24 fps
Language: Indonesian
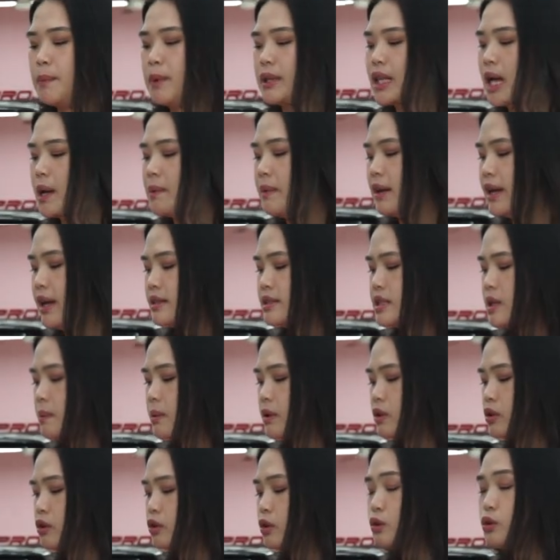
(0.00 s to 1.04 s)
yang pertama ya
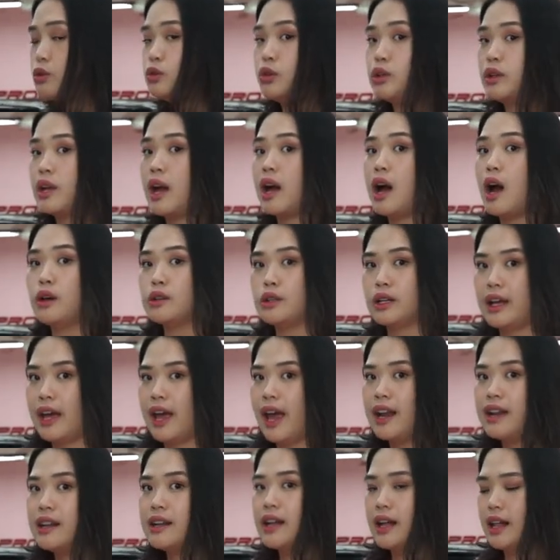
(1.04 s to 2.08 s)
sahabat Toto. Untuk yang outer
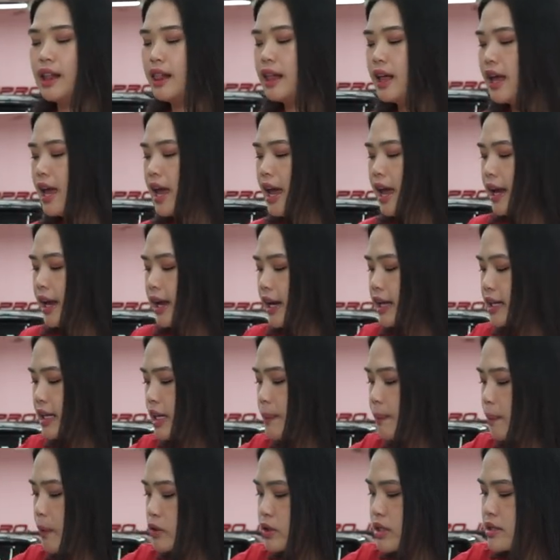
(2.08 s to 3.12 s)
handle,
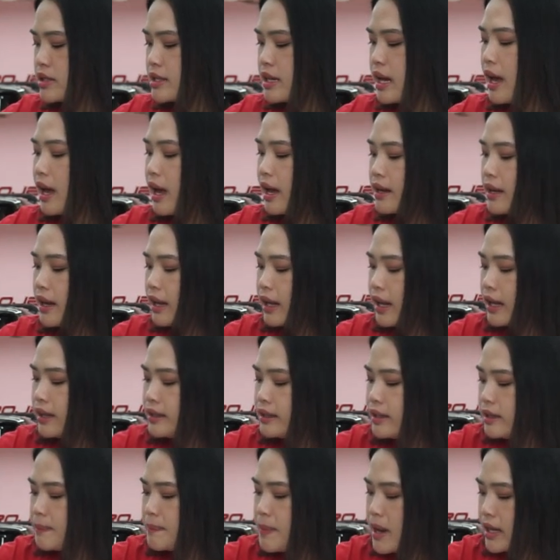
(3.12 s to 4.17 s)
ini posisinya adalah
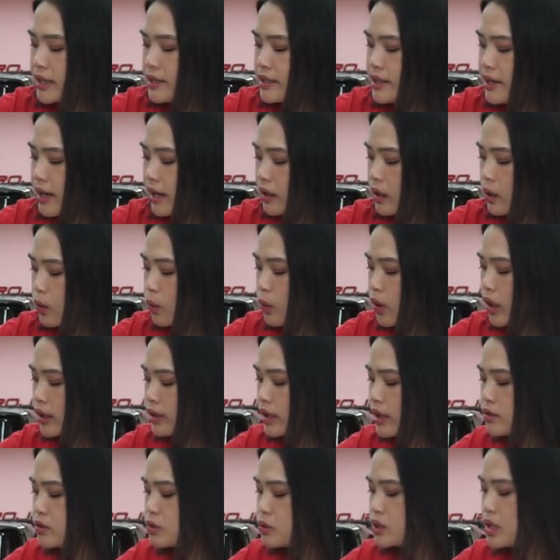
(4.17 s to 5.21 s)
di bagian luar
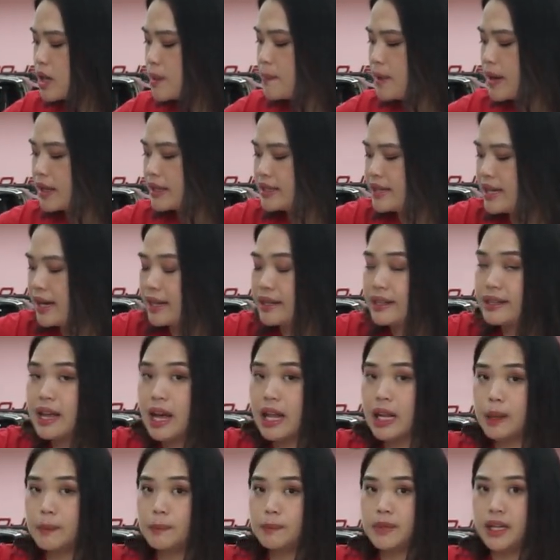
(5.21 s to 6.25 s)
dan juga bagian
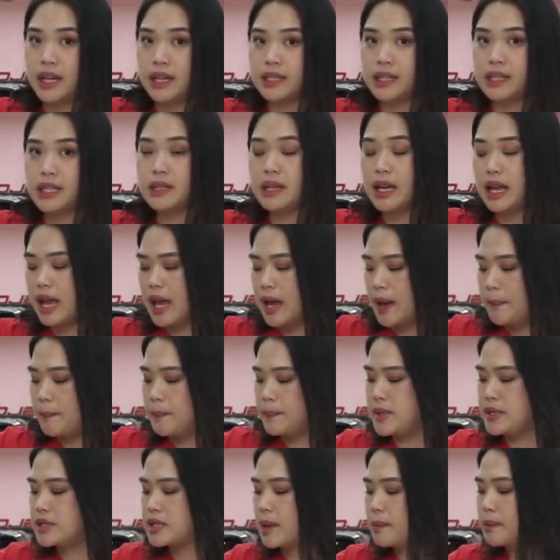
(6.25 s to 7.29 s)
dalamnya. Jadi
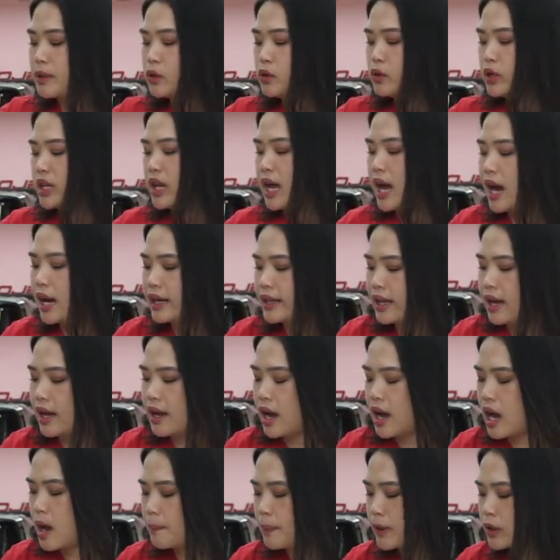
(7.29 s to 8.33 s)
bisa melindungi area
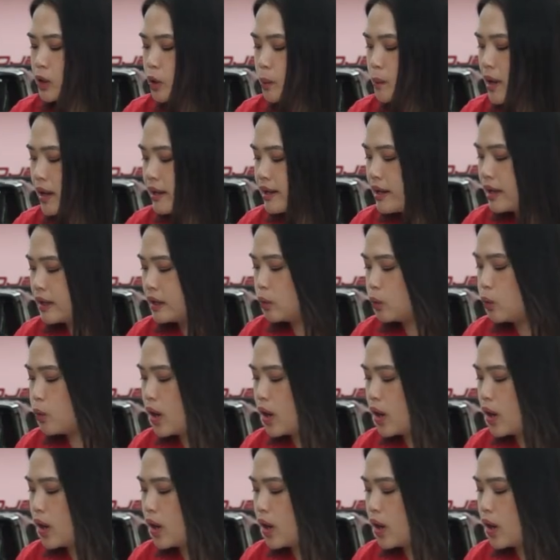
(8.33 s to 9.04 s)
gagang pintu bagian